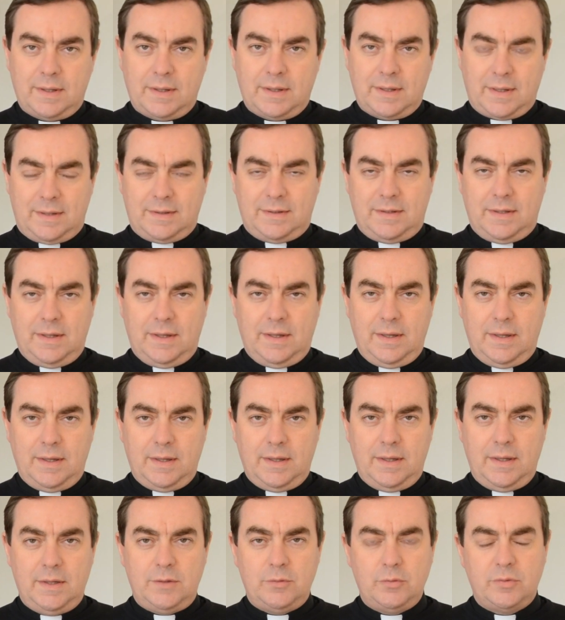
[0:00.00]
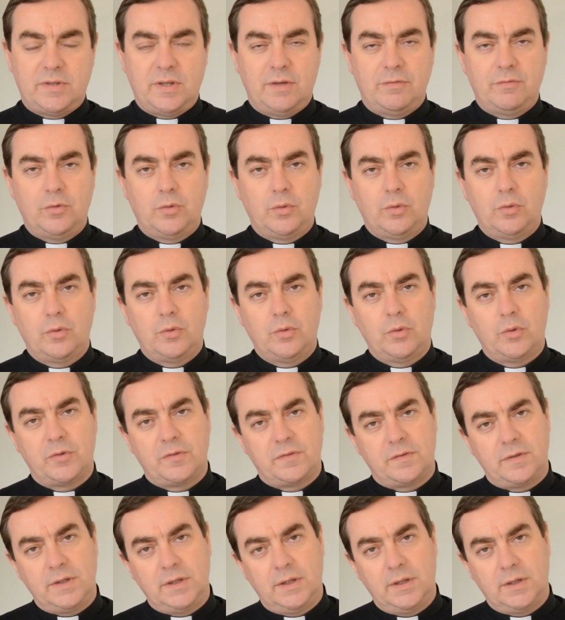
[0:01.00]
chrétiens et nous savons
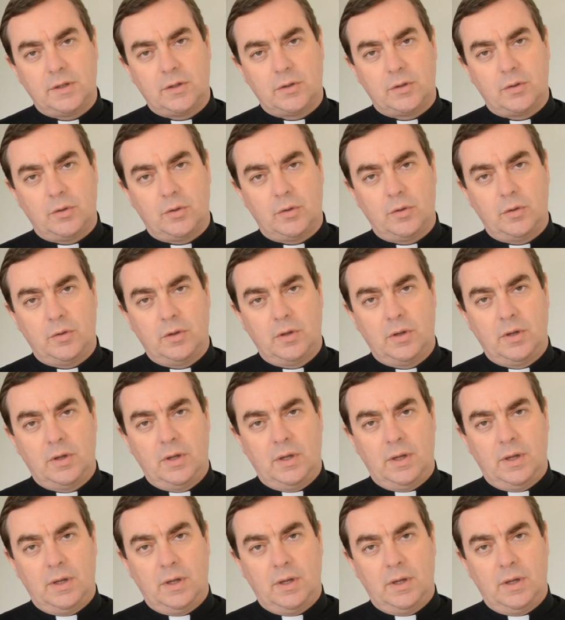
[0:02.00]
aussi que